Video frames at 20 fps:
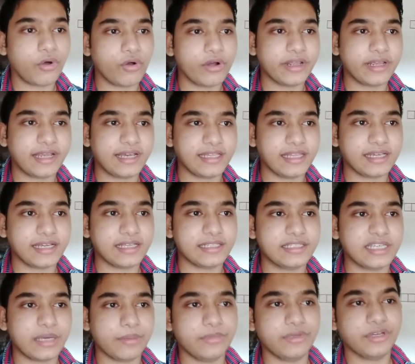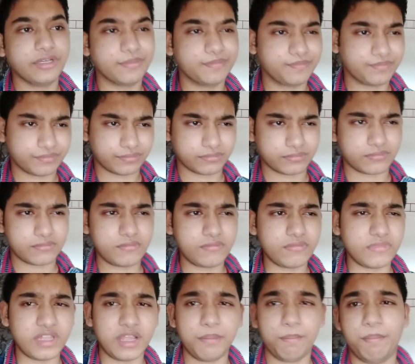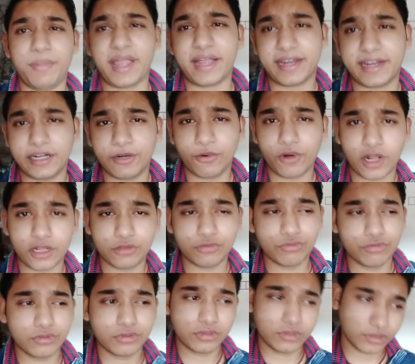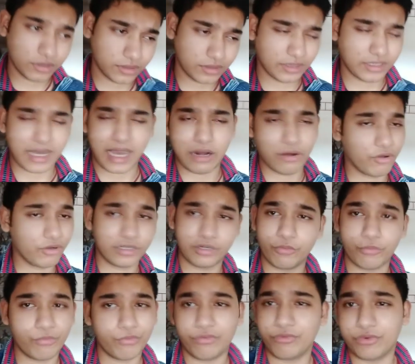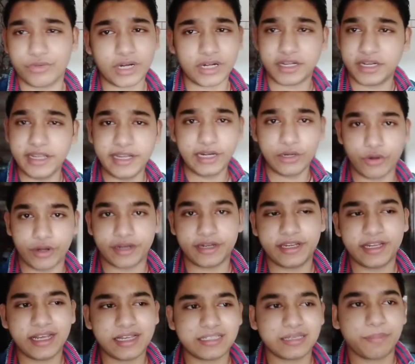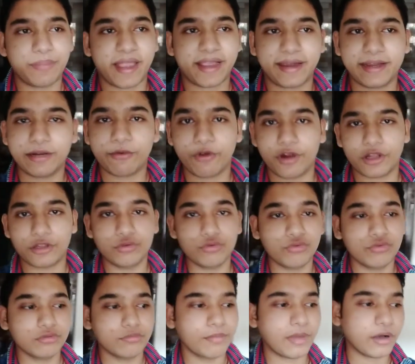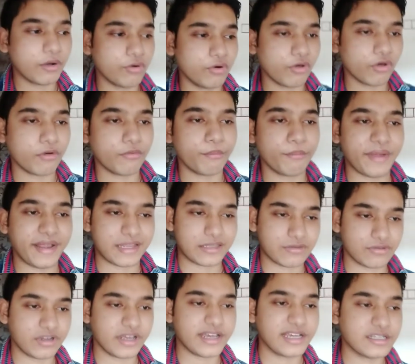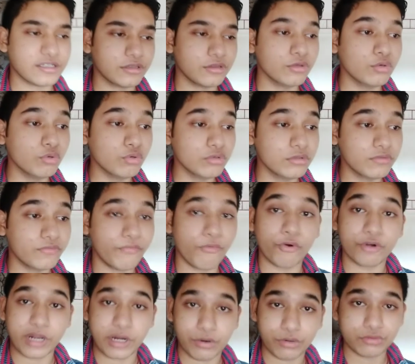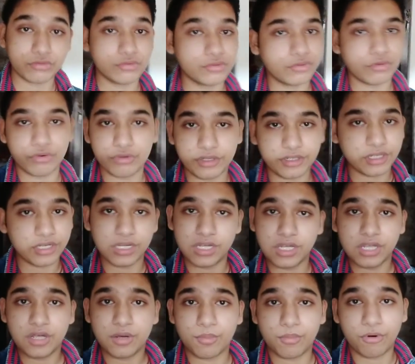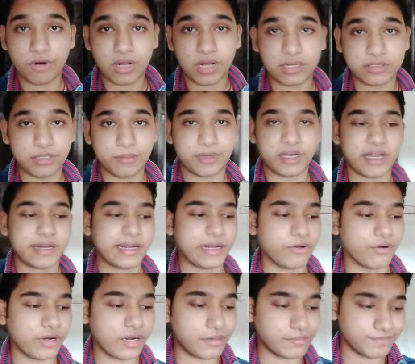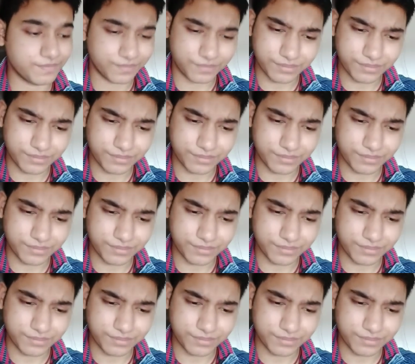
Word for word: অনেককে দেখেছি আমি ওই প্যাকেটওয়ালা দুধ ঢালো এটা ঠিক নয় ঠিক আছে প্যাকেটওয়ালা দুধ বা কোনো রকম প্যাস্টোরাইজ দুধ ফোটানো দুধ কোনো দিন ভোলানাতে মাথা ঢেলো না